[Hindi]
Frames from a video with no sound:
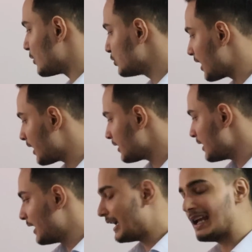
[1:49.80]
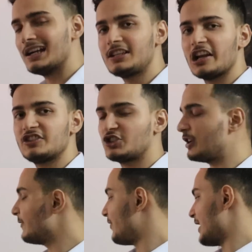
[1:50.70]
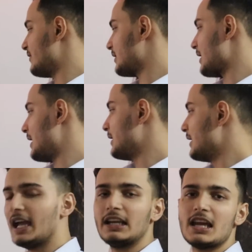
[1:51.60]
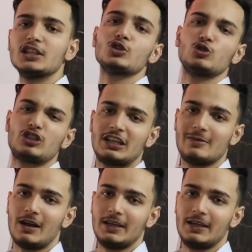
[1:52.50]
राउटर एयरटेल स्ट्रीम फाइबर का ये नहीं तो कुछ नहीं